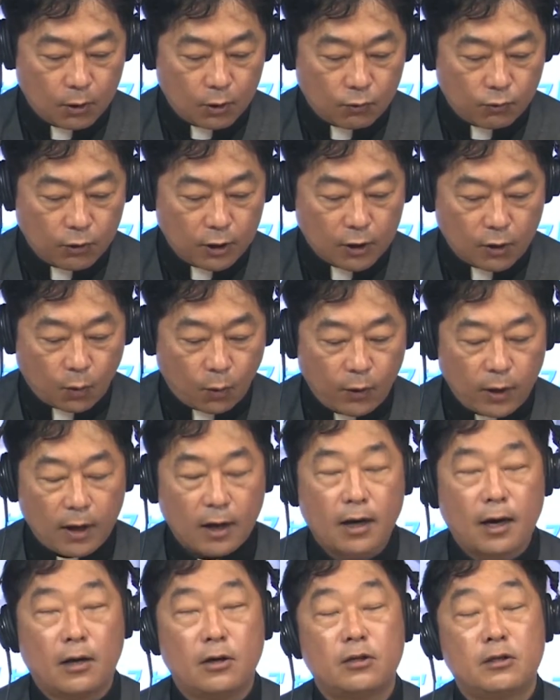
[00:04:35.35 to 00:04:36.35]
우리 교회의
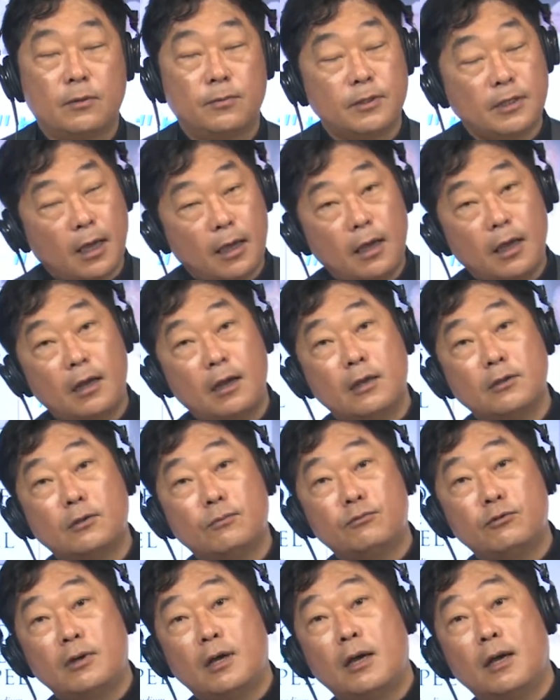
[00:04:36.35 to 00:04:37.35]
가르침이 사회 안에서
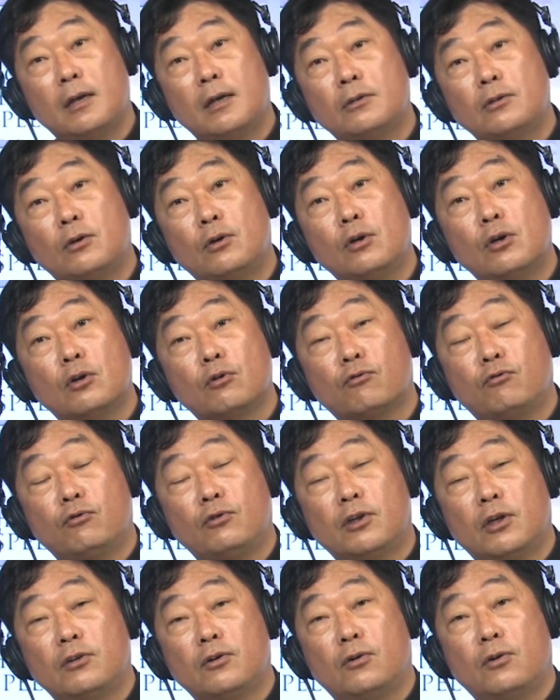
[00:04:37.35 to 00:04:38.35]
문화 안에서
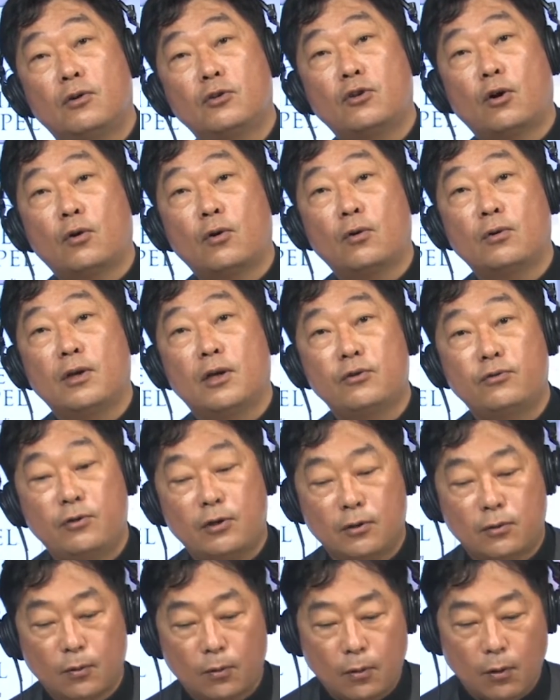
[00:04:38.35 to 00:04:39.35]
구체적으로 적용될 수
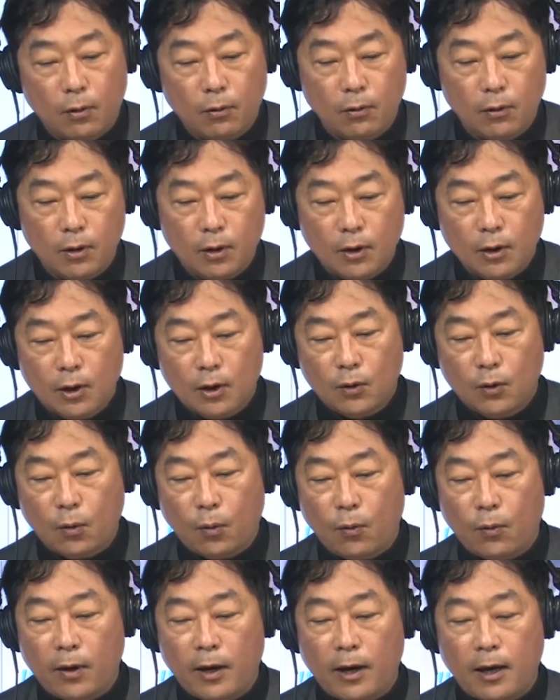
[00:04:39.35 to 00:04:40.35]
있도록
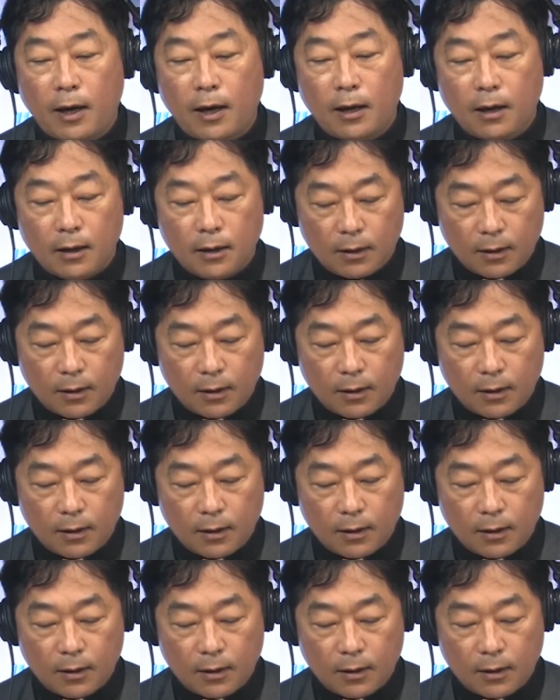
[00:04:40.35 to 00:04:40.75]
교회의